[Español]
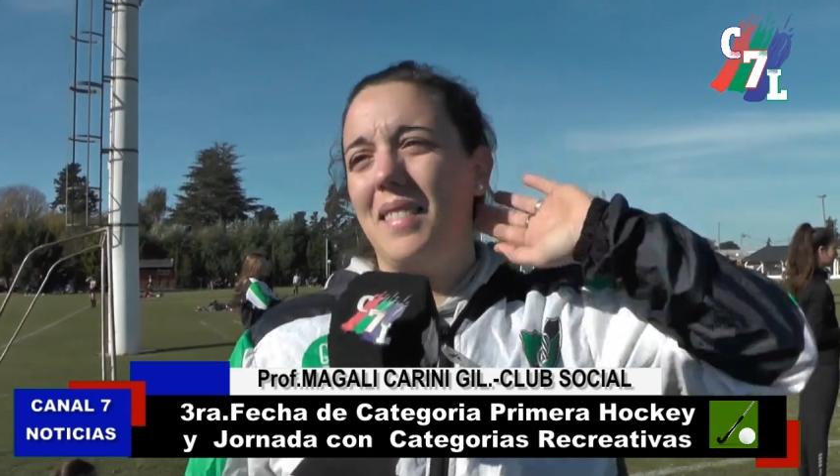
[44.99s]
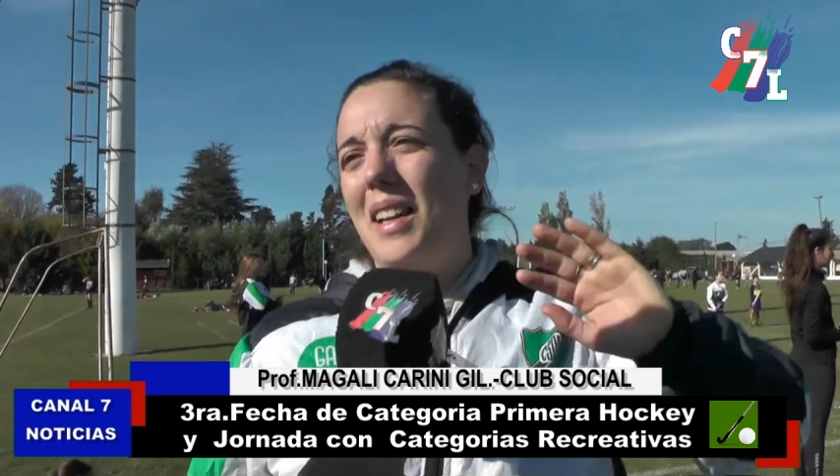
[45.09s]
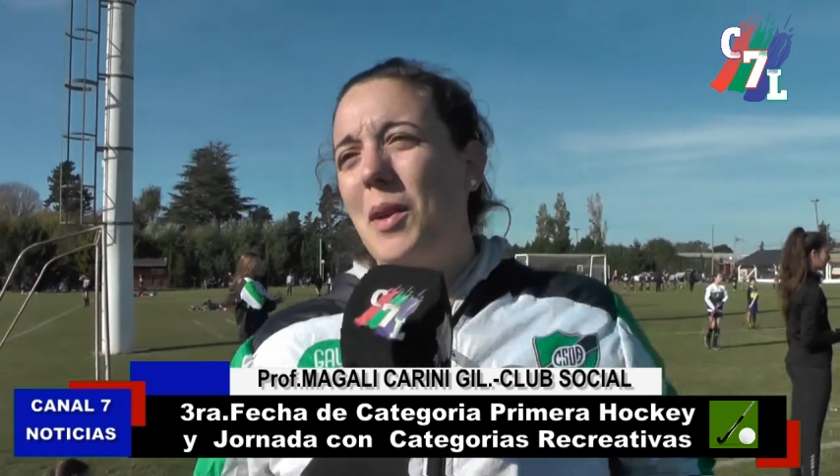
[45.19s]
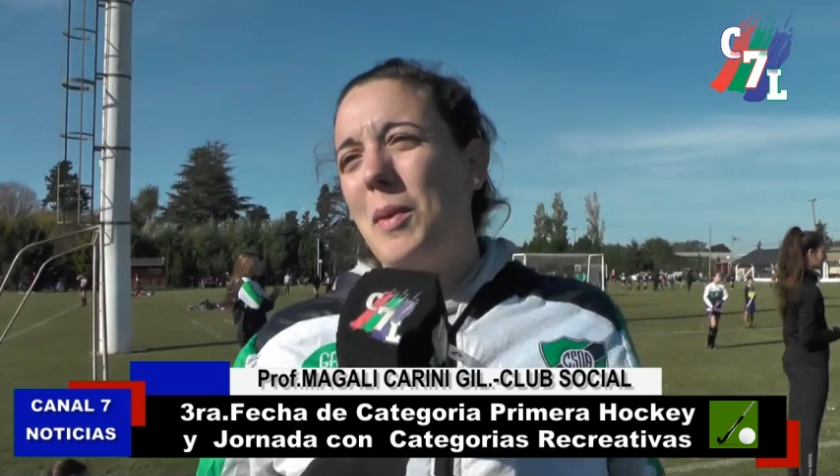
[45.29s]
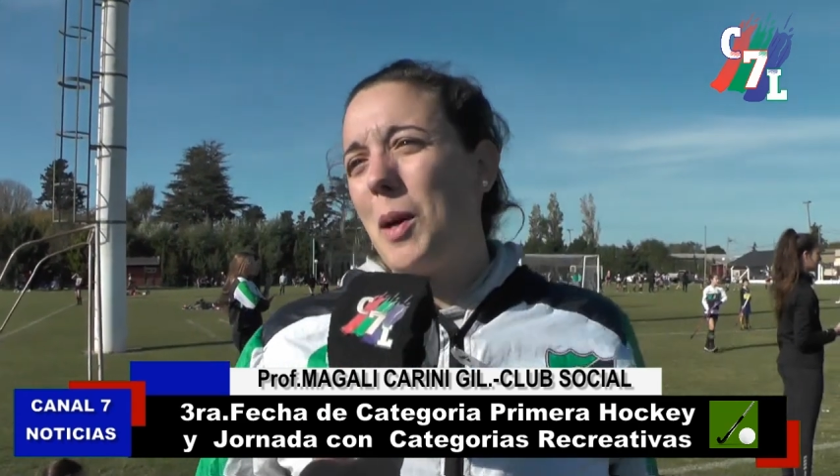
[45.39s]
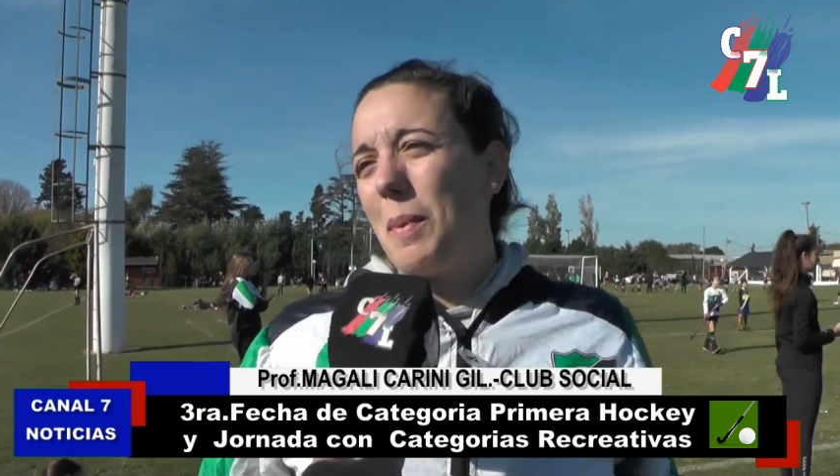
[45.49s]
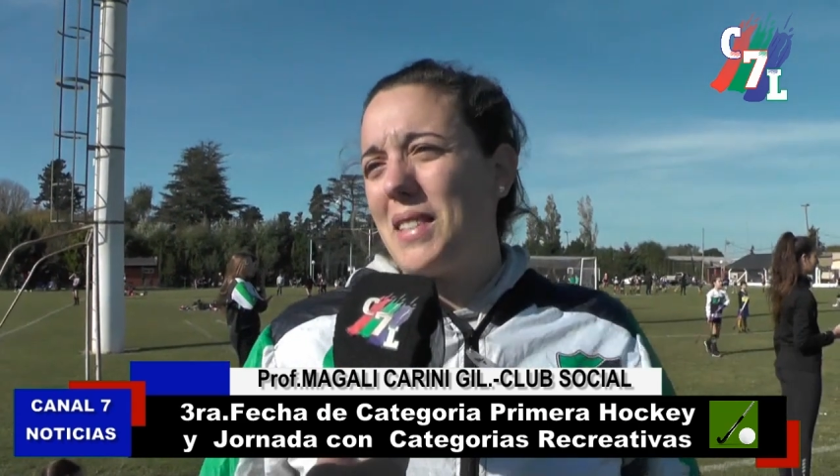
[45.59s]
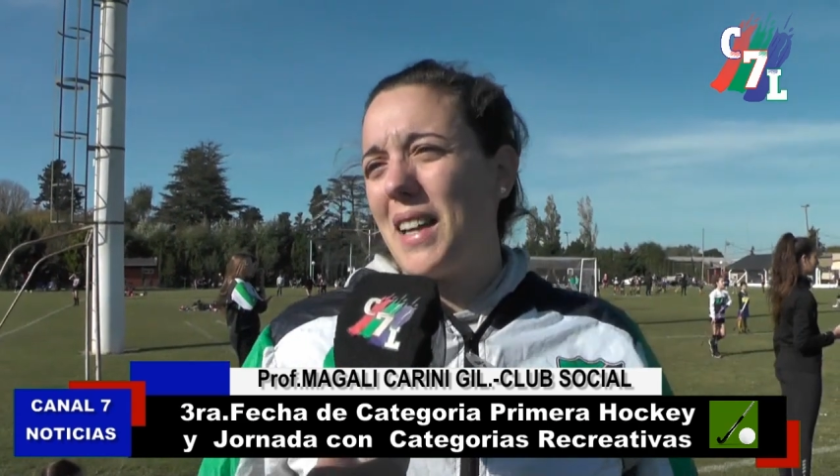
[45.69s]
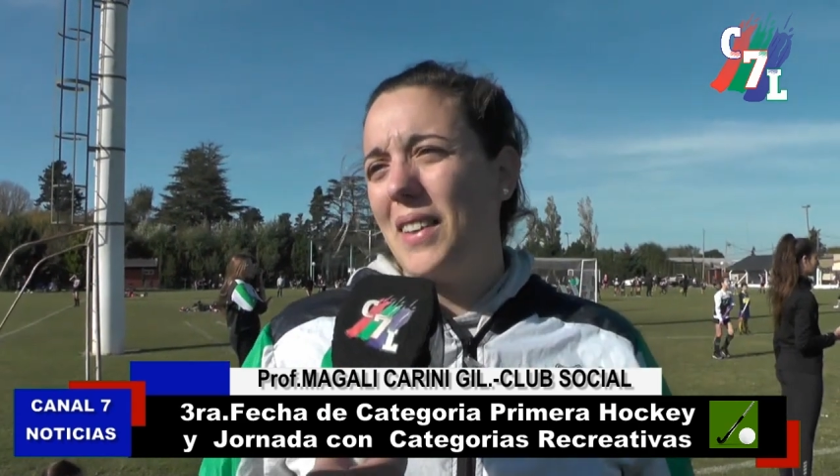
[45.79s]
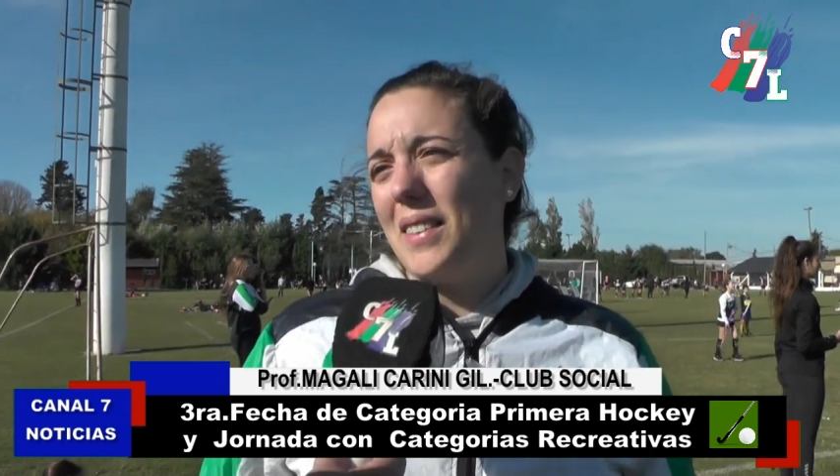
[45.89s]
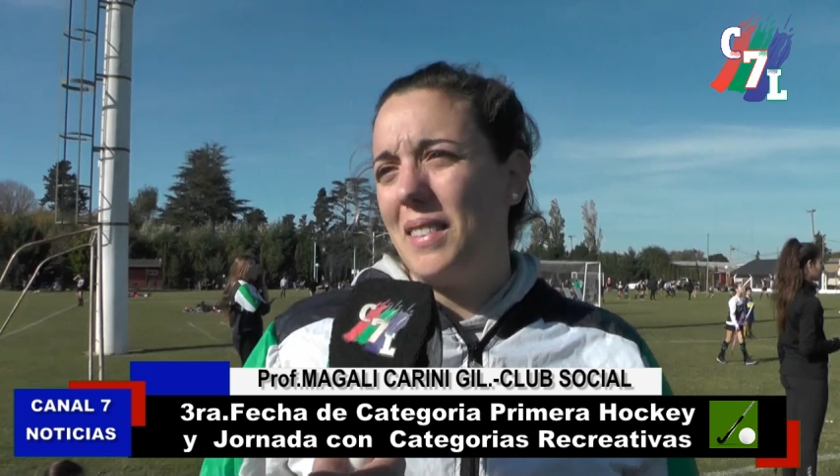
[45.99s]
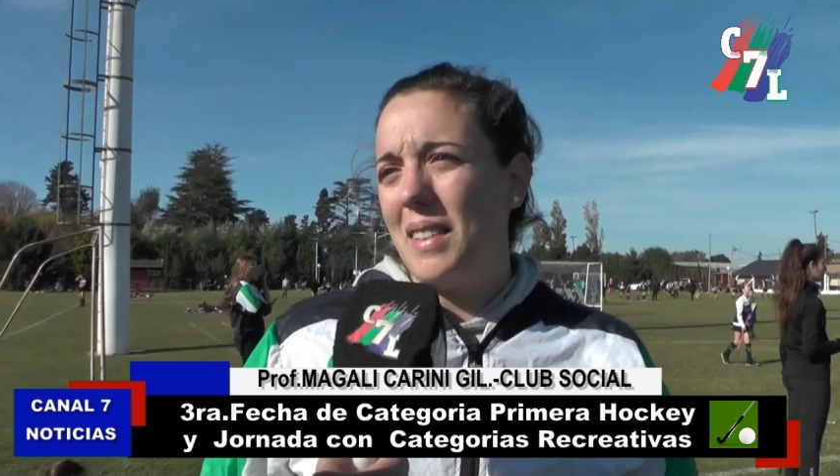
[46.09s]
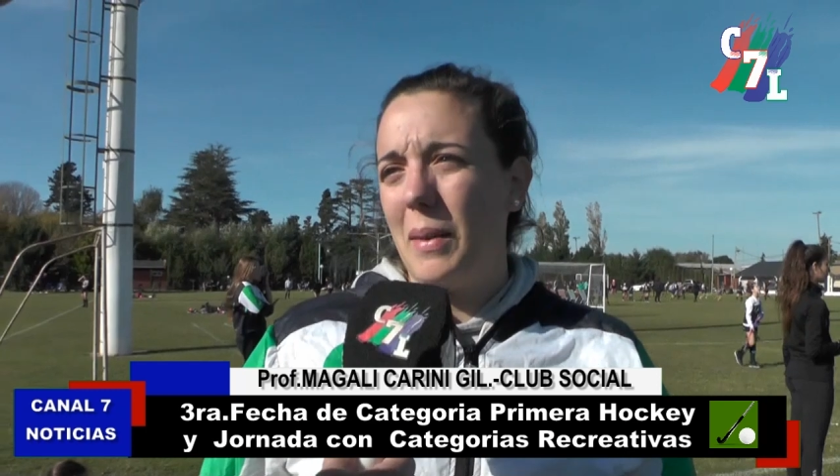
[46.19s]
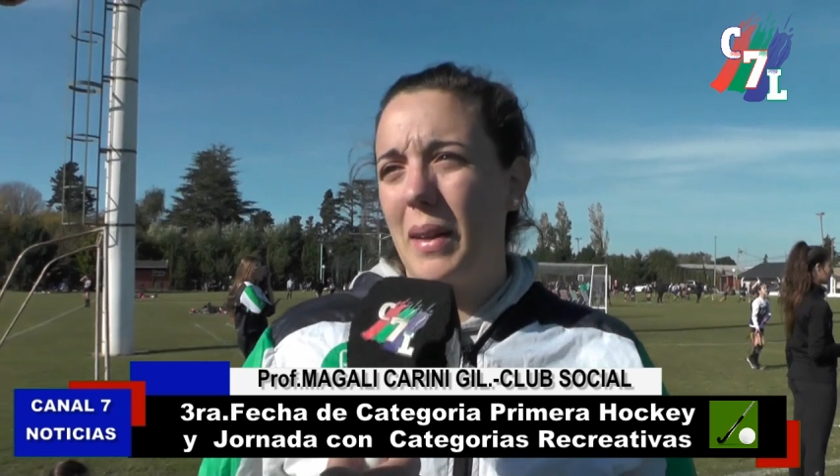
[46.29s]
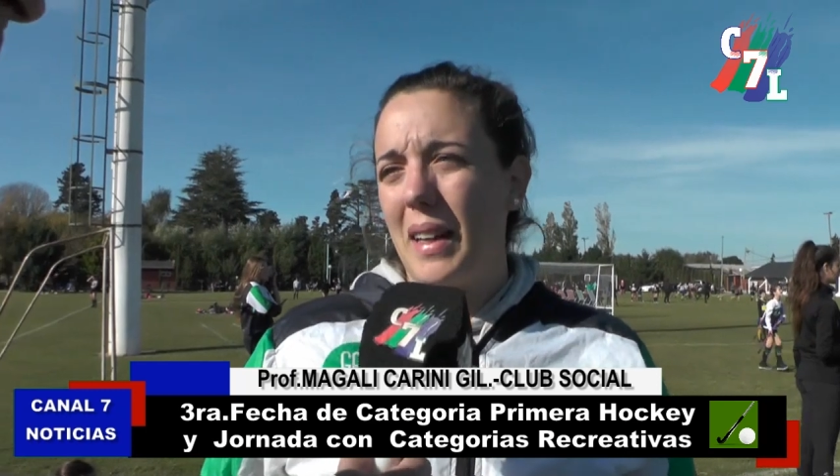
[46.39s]
al domingo pasado,
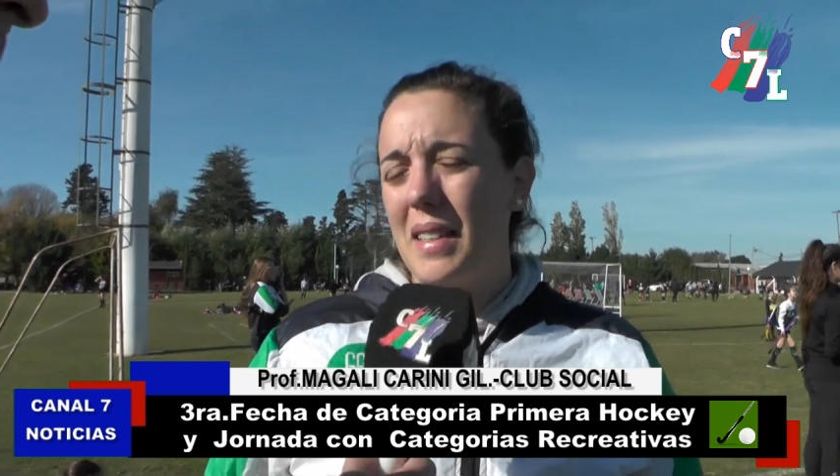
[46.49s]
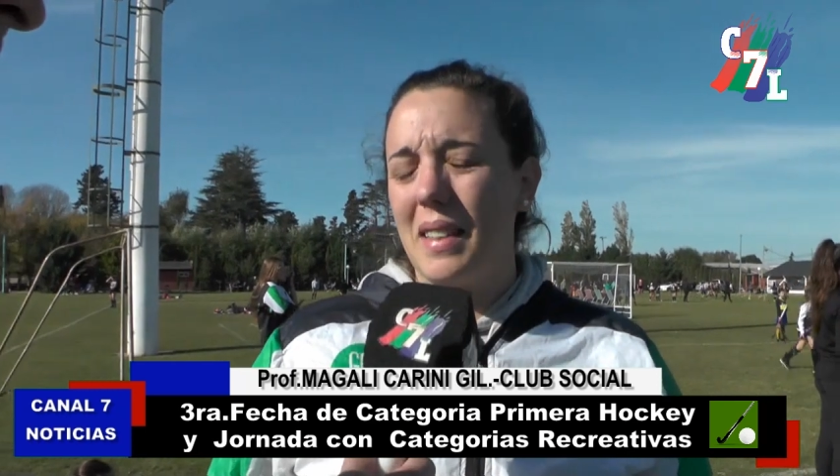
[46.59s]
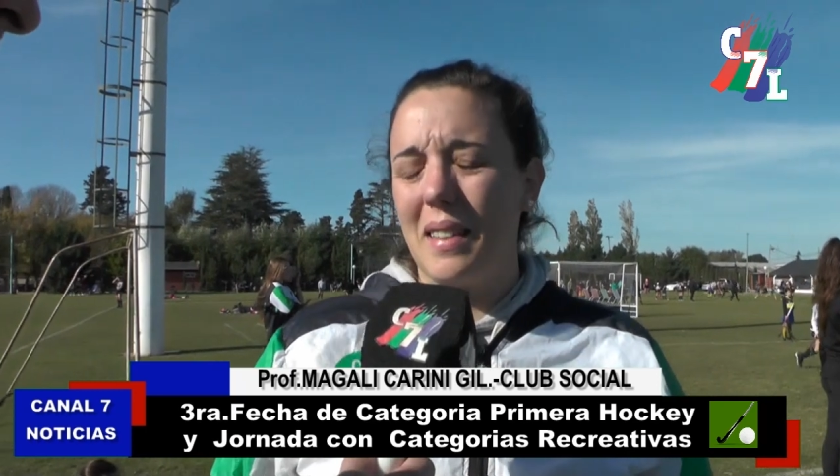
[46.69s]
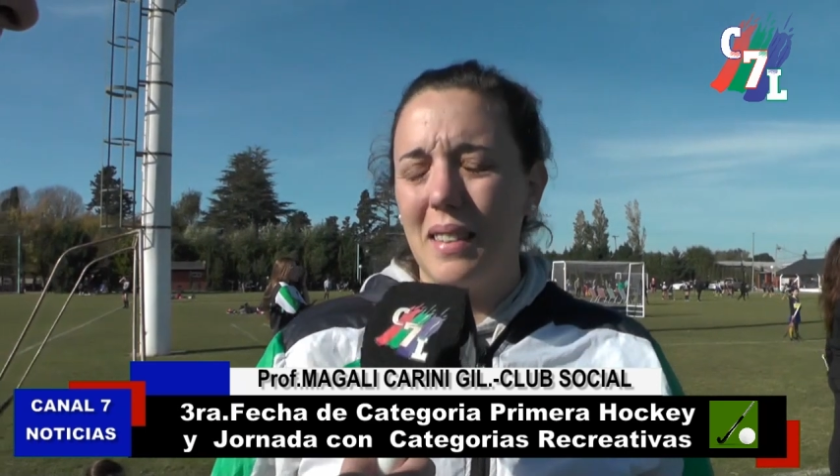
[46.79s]
la verdad que sí.